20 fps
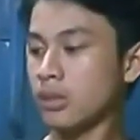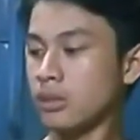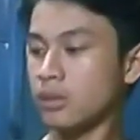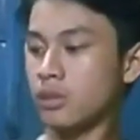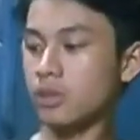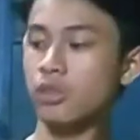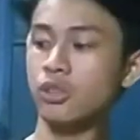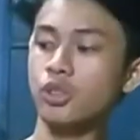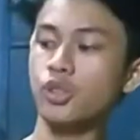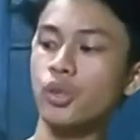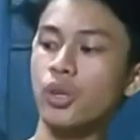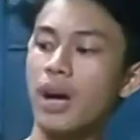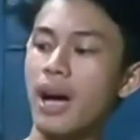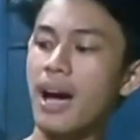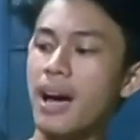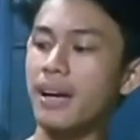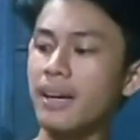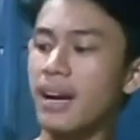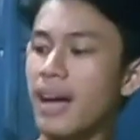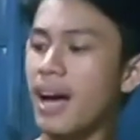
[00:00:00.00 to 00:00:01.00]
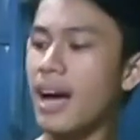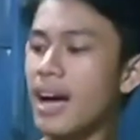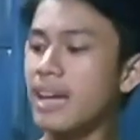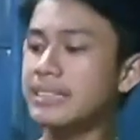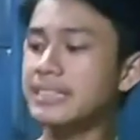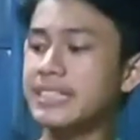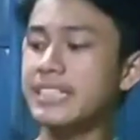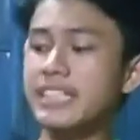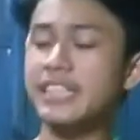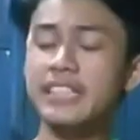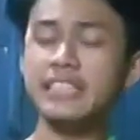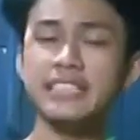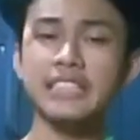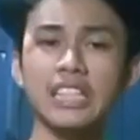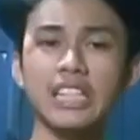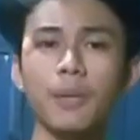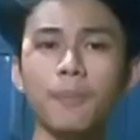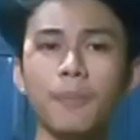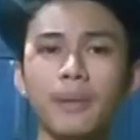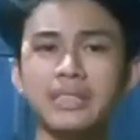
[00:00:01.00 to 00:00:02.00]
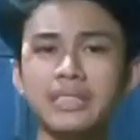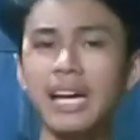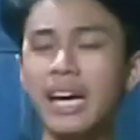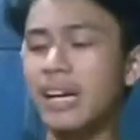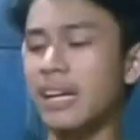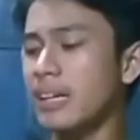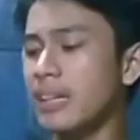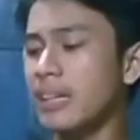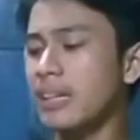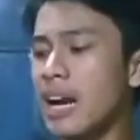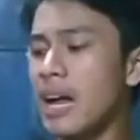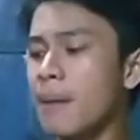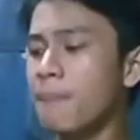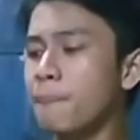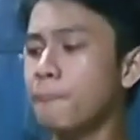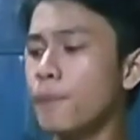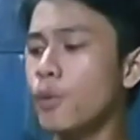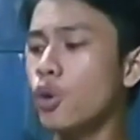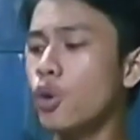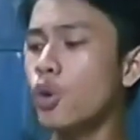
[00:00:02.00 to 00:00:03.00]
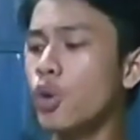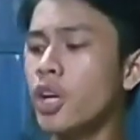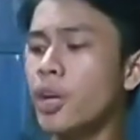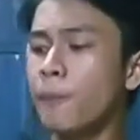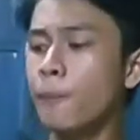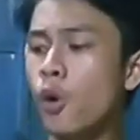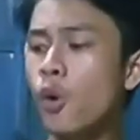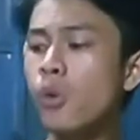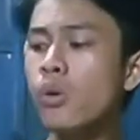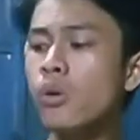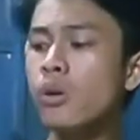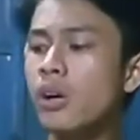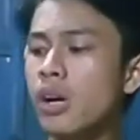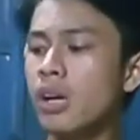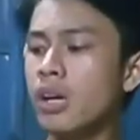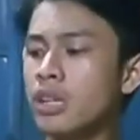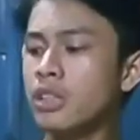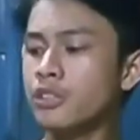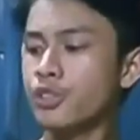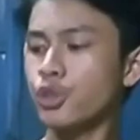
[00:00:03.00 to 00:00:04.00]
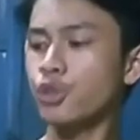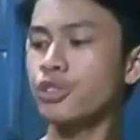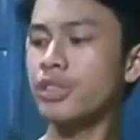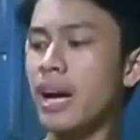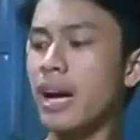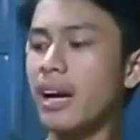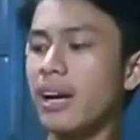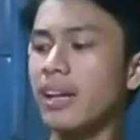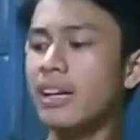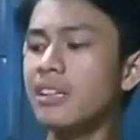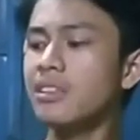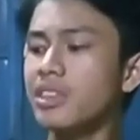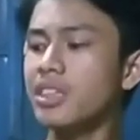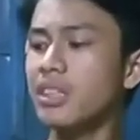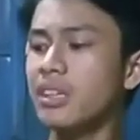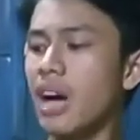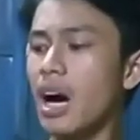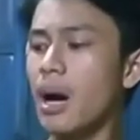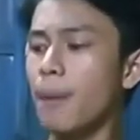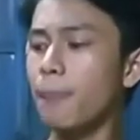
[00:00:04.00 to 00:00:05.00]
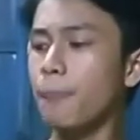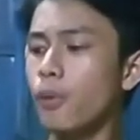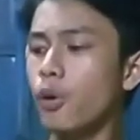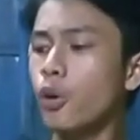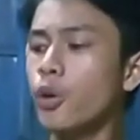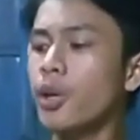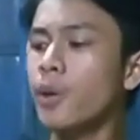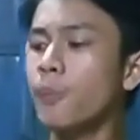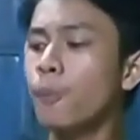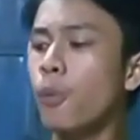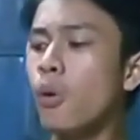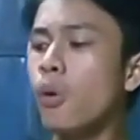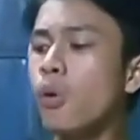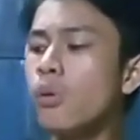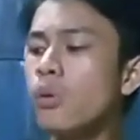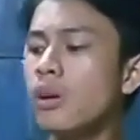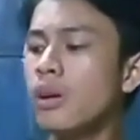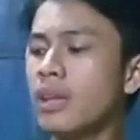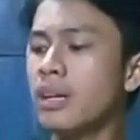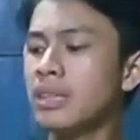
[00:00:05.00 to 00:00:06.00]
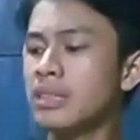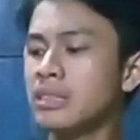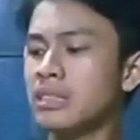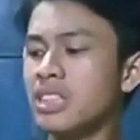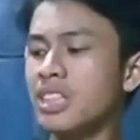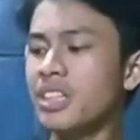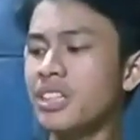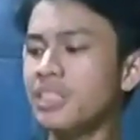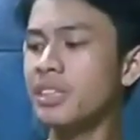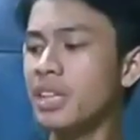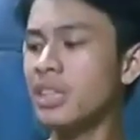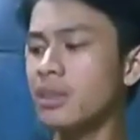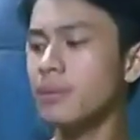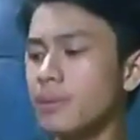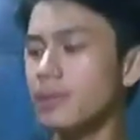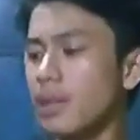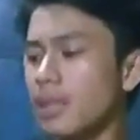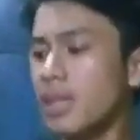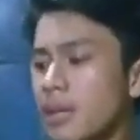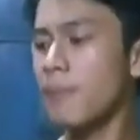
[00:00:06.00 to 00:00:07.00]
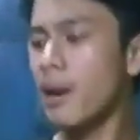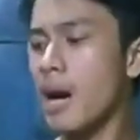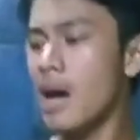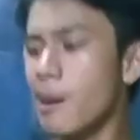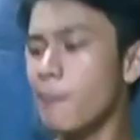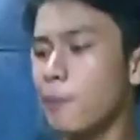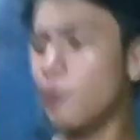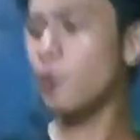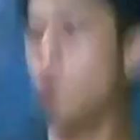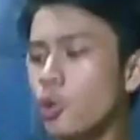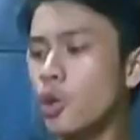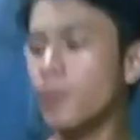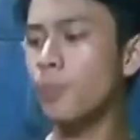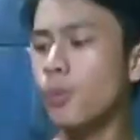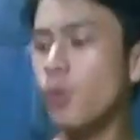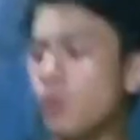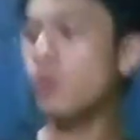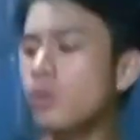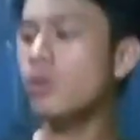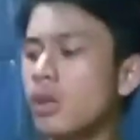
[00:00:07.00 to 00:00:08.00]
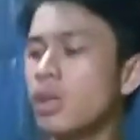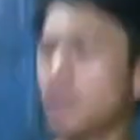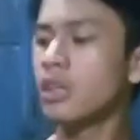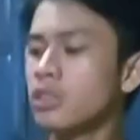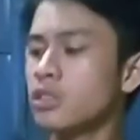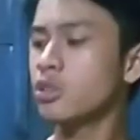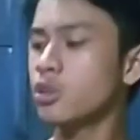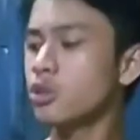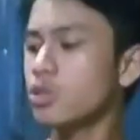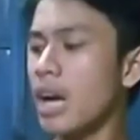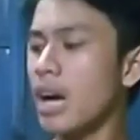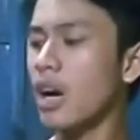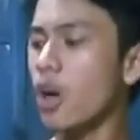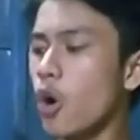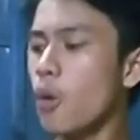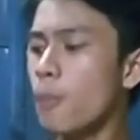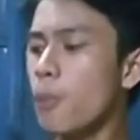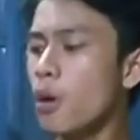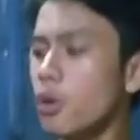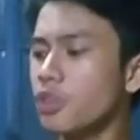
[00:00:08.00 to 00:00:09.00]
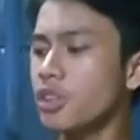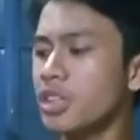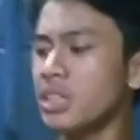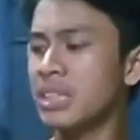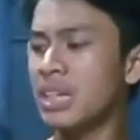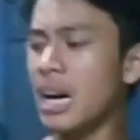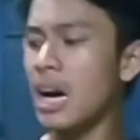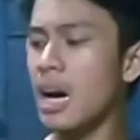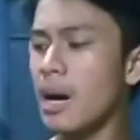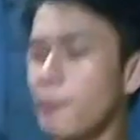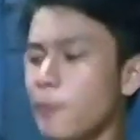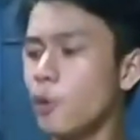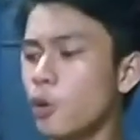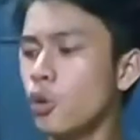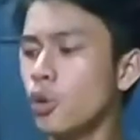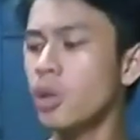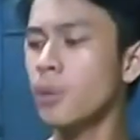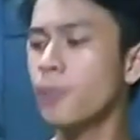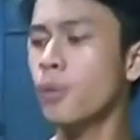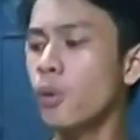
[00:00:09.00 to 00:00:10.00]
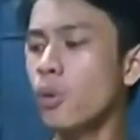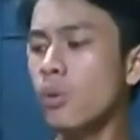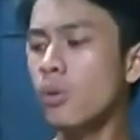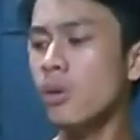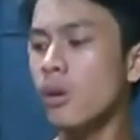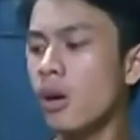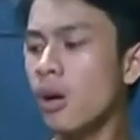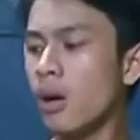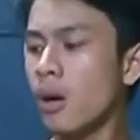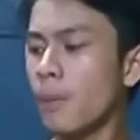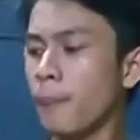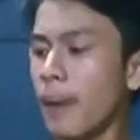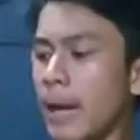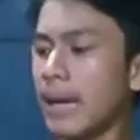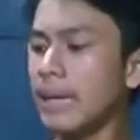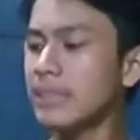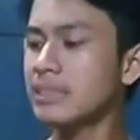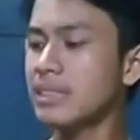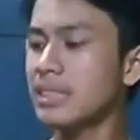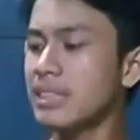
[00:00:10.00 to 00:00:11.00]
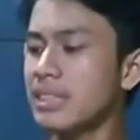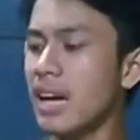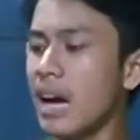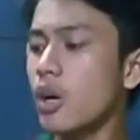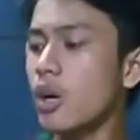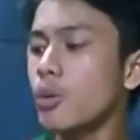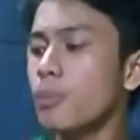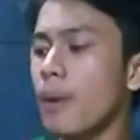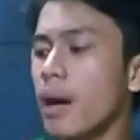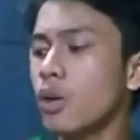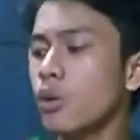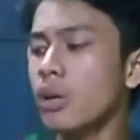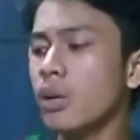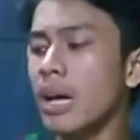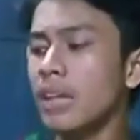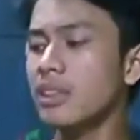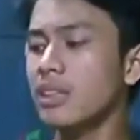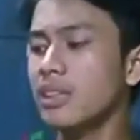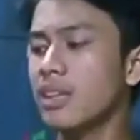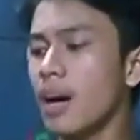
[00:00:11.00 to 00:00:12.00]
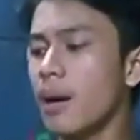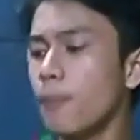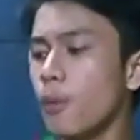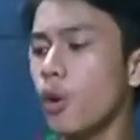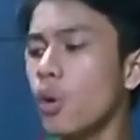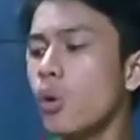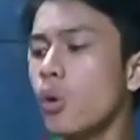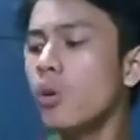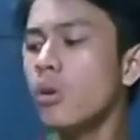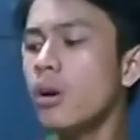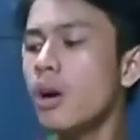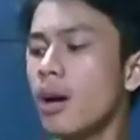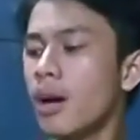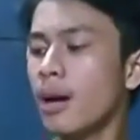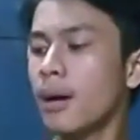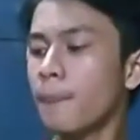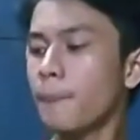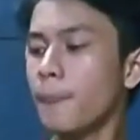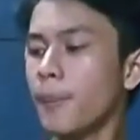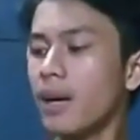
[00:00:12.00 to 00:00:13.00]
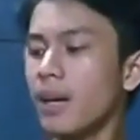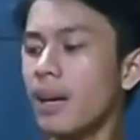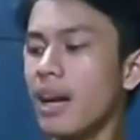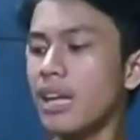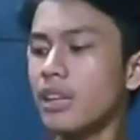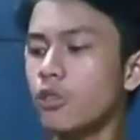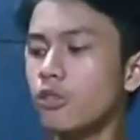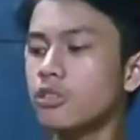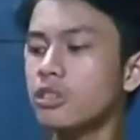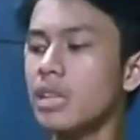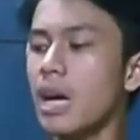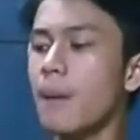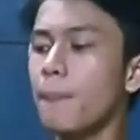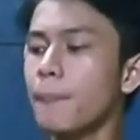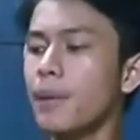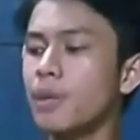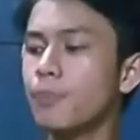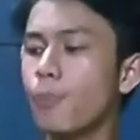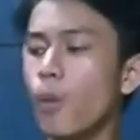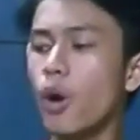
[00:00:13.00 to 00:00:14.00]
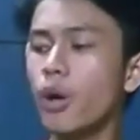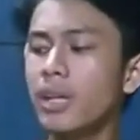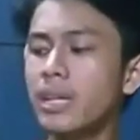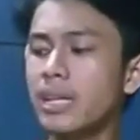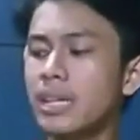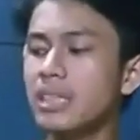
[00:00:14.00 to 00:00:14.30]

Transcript: Terus juga ada siri-siri besar 60.000 Cucak keling 30.000 Serindik 50.000 Cucak Kumpul 30.000 Pleci Dakun Madura 30 Pelatuk Sampit Bodi